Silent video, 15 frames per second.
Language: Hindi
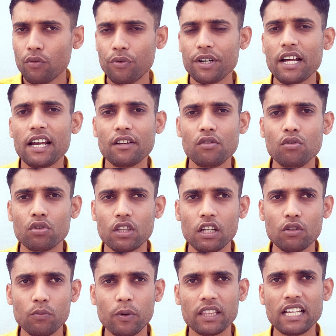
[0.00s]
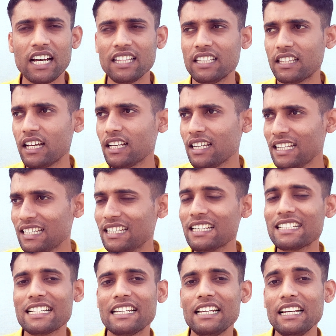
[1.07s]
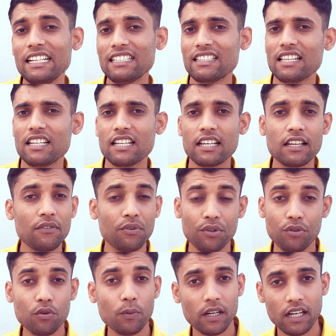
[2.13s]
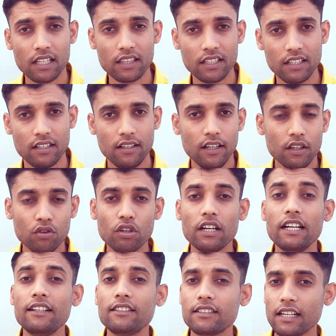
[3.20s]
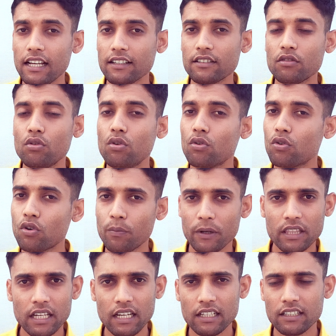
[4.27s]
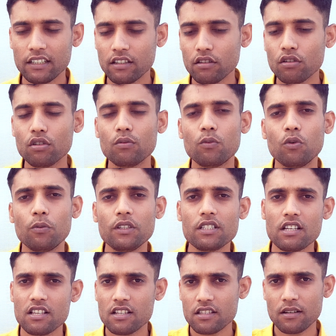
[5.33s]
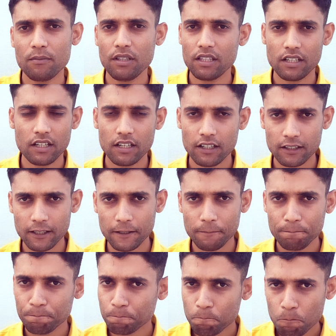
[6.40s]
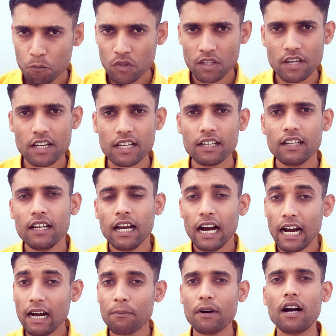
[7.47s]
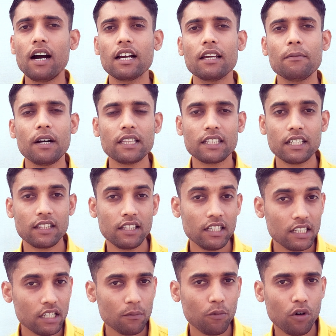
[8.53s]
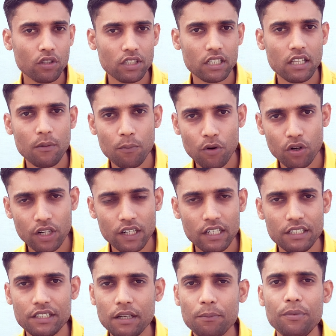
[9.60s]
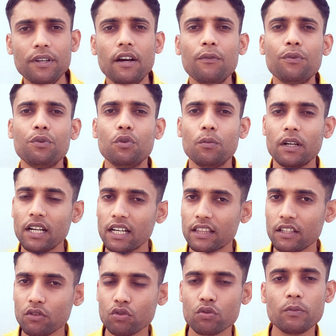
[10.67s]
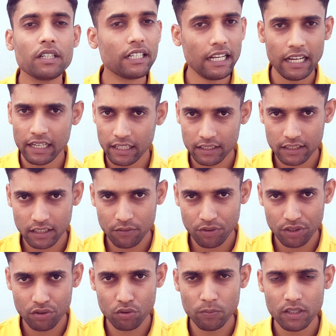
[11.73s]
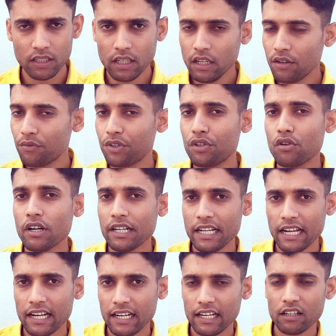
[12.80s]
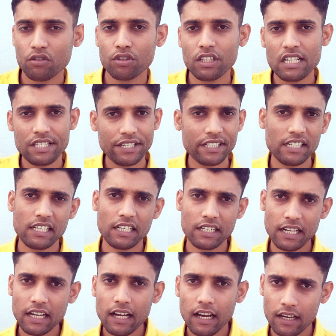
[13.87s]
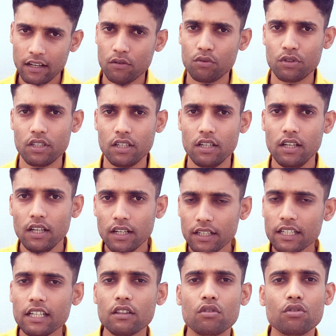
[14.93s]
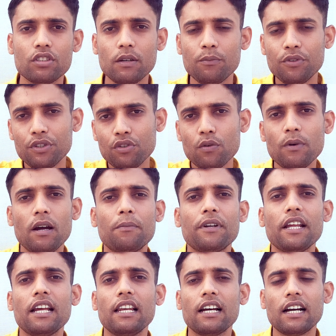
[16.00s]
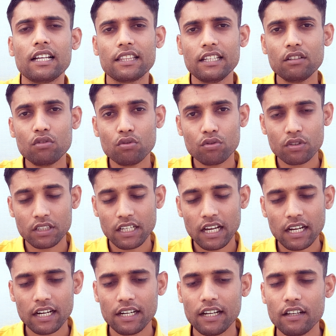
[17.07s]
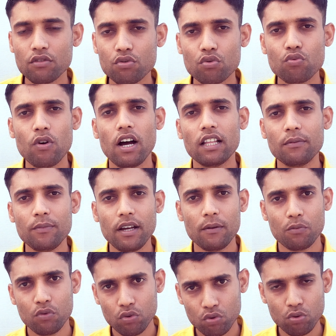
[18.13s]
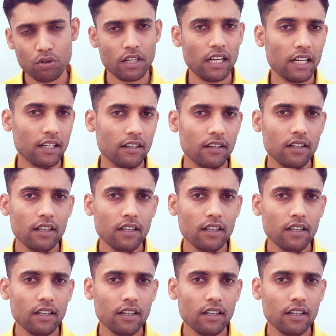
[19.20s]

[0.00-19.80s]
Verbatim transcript: विड आईक्यू होता तो बता देता कि ये चैनल इस तरीके के वीडियो बनाते हैं तो इस टैग से उन लोगों को पता लग जाता है तो वो भी सजेशन में देने लगता है ठीक है अब आगे बात करते हैं ये बहुत ज्यादा इंपॉर्टेंट है जब भी आप वीडियो बनाते हैं उसमें टैग लगते हैं वीडियो में वीडियो के टैग अलग होते हैं चैनल के टैग अलग होते हैं ठीक है तो जब वीडियो में आप टैग लगाते हैं तो क्या करना है शुरुआत में आपको दो टैग